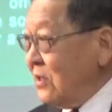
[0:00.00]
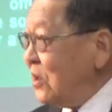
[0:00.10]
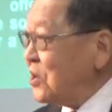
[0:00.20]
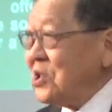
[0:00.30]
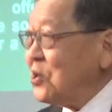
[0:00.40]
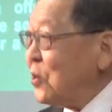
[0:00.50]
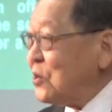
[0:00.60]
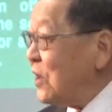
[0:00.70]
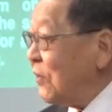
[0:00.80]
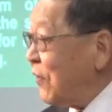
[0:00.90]
那这都
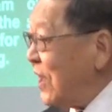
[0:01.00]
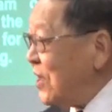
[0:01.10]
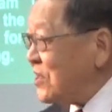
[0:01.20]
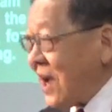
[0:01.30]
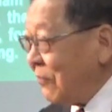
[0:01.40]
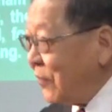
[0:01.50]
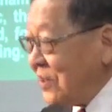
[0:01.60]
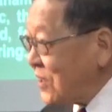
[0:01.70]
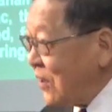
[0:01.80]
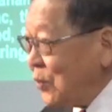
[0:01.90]
是非常
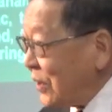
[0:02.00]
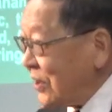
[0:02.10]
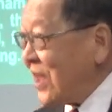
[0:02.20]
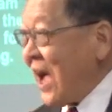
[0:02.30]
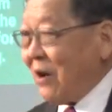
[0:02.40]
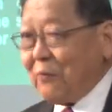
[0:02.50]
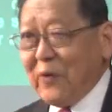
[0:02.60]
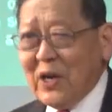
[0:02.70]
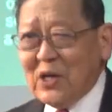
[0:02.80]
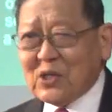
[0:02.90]
非常伟大、
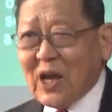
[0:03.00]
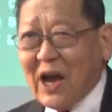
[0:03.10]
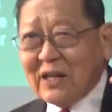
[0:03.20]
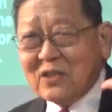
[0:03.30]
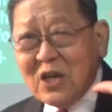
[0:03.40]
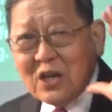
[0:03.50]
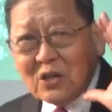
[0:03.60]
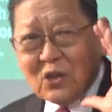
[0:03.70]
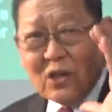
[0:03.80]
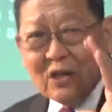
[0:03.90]
非常
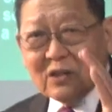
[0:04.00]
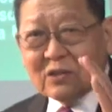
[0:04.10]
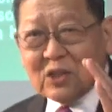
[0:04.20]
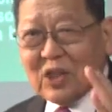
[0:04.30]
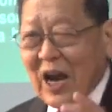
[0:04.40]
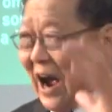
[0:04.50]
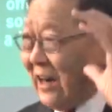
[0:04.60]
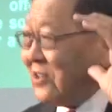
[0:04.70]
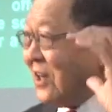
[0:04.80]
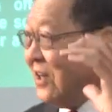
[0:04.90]

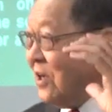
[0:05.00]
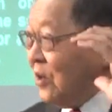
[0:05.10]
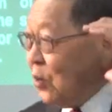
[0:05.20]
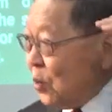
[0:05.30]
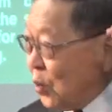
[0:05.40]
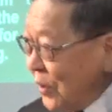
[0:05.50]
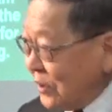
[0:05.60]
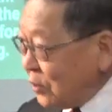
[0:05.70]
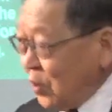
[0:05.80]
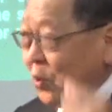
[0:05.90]
强的
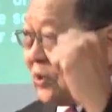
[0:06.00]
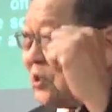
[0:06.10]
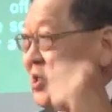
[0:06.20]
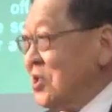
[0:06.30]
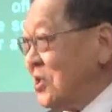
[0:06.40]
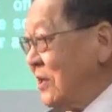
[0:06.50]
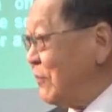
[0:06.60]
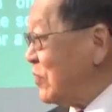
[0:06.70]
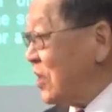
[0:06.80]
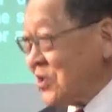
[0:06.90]
稳固的信心
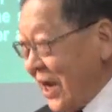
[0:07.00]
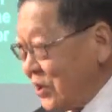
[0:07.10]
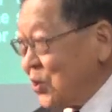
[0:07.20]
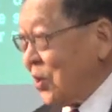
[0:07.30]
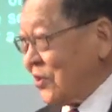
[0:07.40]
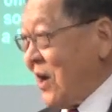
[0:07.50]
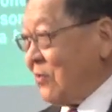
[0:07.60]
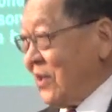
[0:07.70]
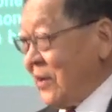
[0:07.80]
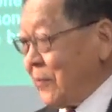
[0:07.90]
才做到
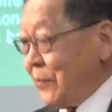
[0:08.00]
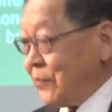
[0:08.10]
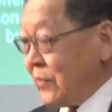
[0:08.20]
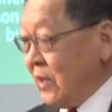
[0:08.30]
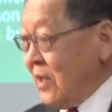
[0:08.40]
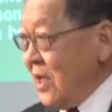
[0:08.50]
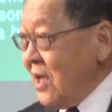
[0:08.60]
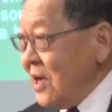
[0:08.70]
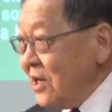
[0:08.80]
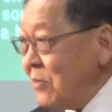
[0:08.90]
的。
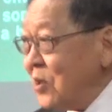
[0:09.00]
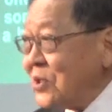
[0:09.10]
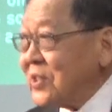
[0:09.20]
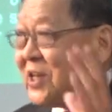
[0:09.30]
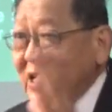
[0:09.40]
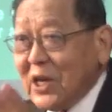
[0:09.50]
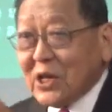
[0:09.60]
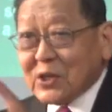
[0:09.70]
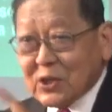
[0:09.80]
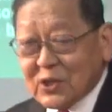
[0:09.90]
那么新约
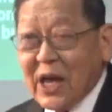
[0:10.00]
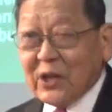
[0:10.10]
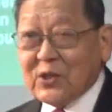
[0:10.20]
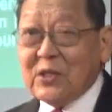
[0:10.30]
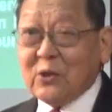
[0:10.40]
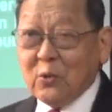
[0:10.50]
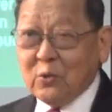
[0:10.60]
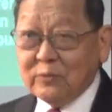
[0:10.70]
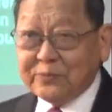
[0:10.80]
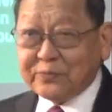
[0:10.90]
时代的信徒，